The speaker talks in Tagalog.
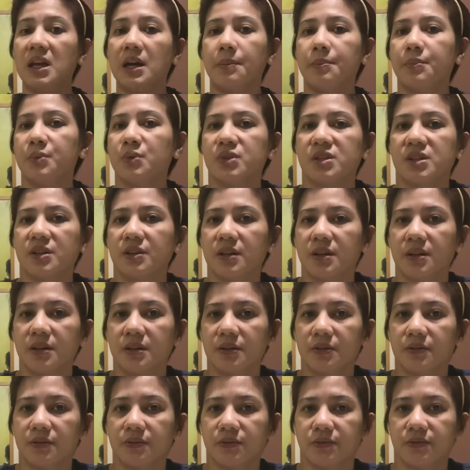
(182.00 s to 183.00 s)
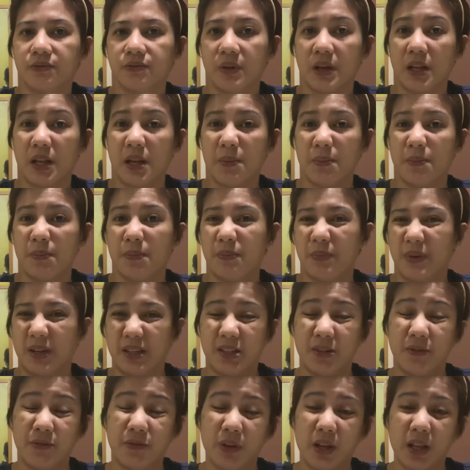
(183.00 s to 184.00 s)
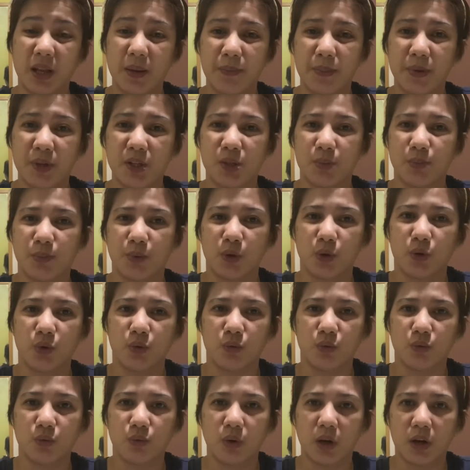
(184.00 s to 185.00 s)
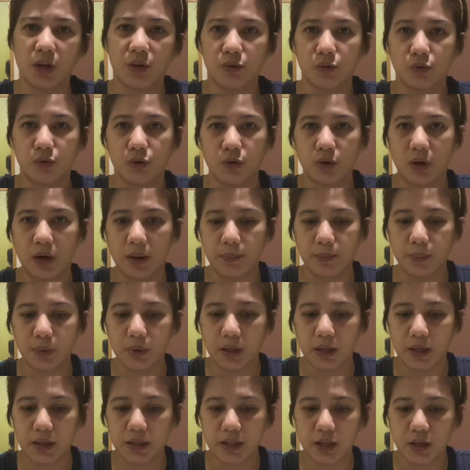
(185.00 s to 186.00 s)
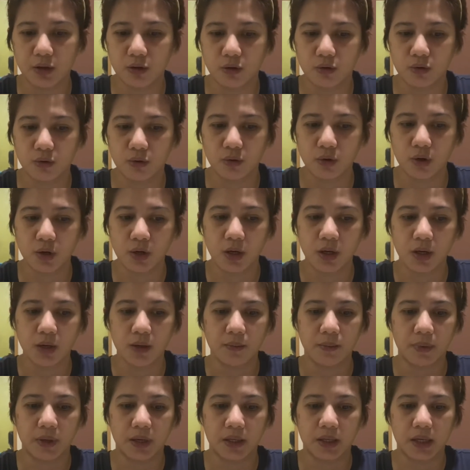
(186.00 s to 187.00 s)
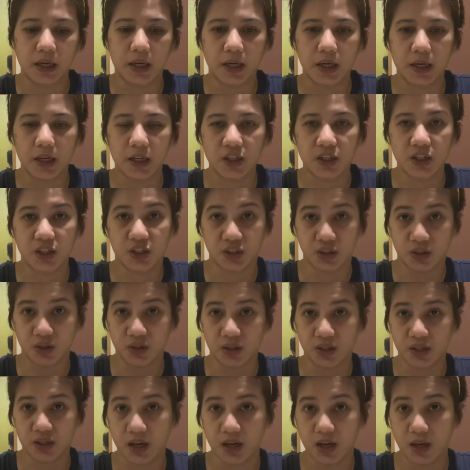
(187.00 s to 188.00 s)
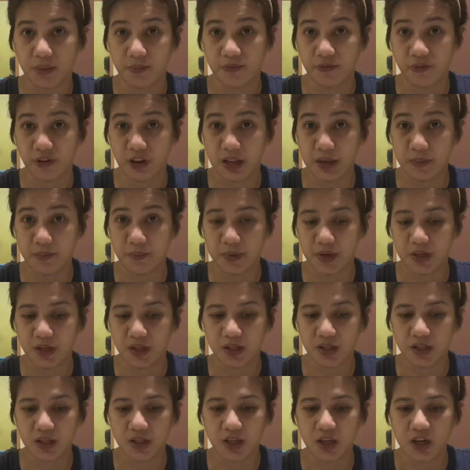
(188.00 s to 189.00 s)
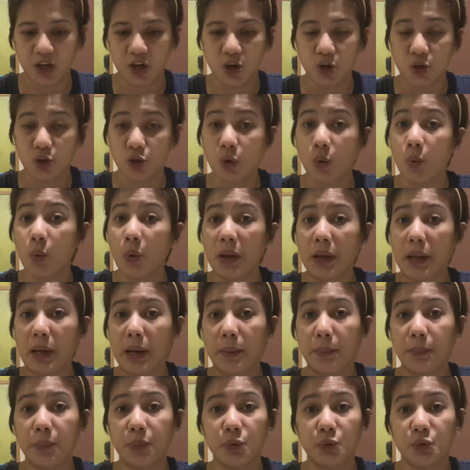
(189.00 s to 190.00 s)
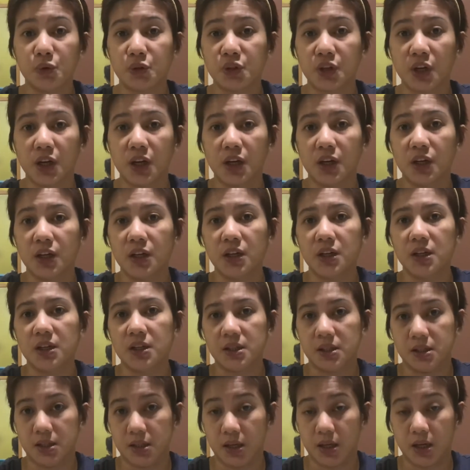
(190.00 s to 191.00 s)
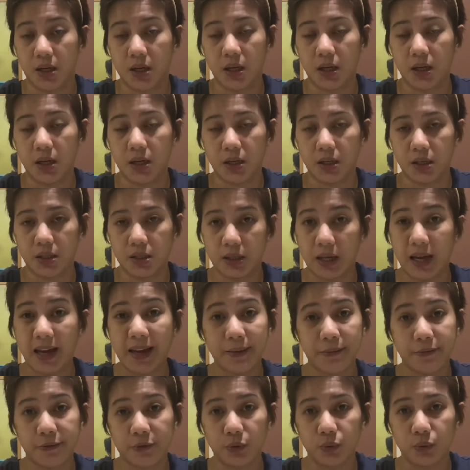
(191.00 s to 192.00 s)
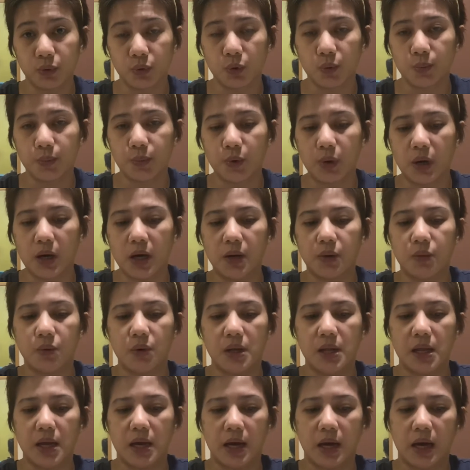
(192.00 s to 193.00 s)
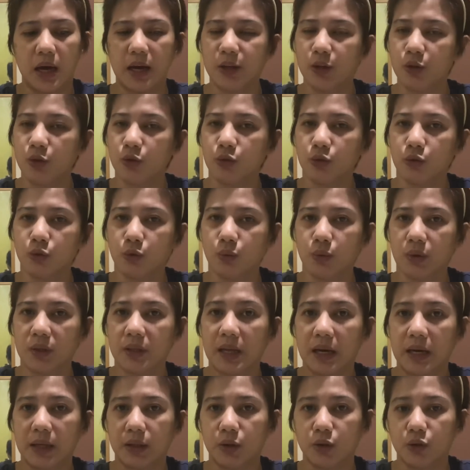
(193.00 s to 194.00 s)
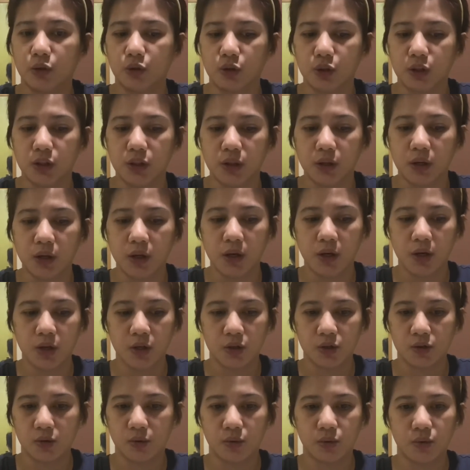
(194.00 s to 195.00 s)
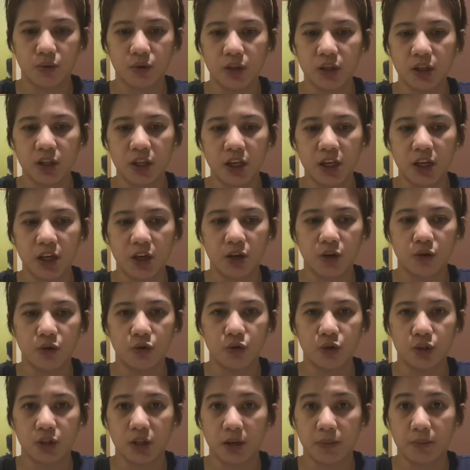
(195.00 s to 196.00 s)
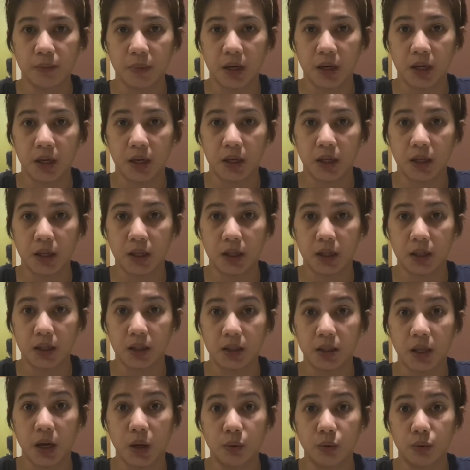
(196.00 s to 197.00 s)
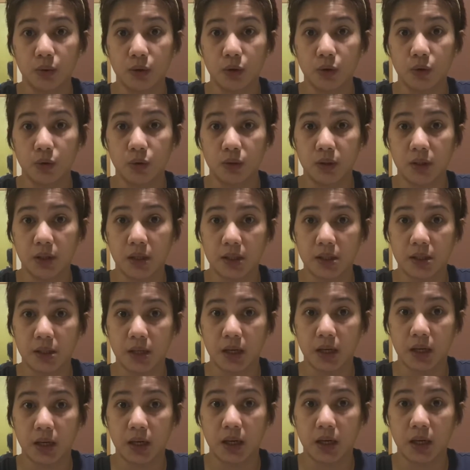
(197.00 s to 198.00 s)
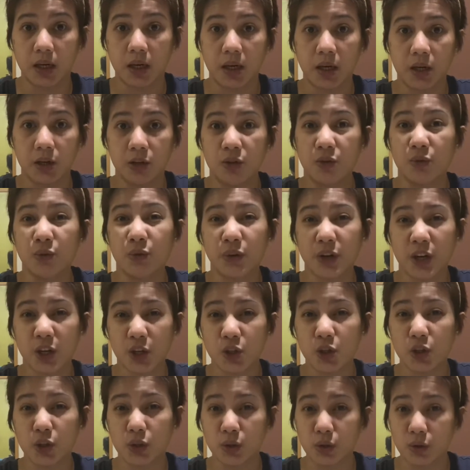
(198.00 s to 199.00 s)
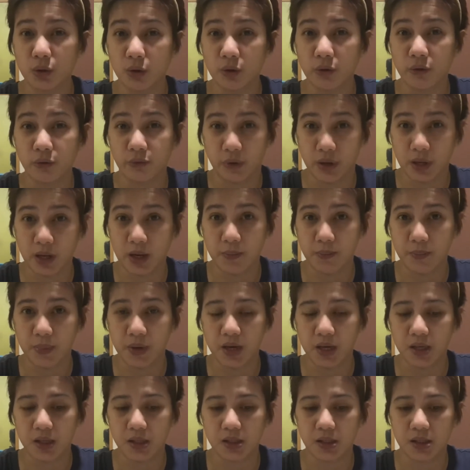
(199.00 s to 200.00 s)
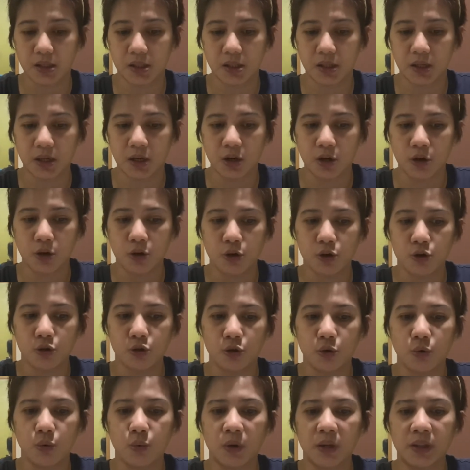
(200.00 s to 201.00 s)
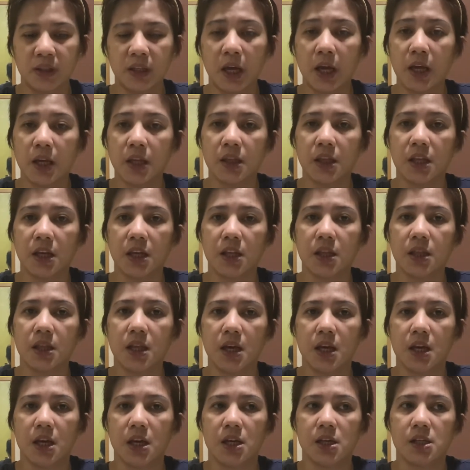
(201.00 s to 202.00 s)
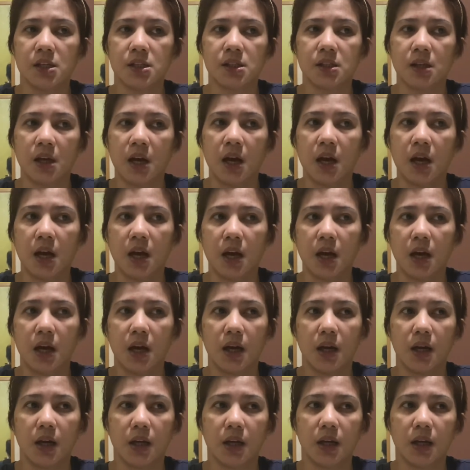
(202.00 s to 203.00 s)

po sa Philip kasi Philippines po yung ano ko yung Apple ID ko. para naka-register sa Philippines. So wala po siya sa sa iPhone ko po ah, wala. I don't know with Android. So hindi ko siya ma-download kasi yung region ko Philippines. So what I did is uh,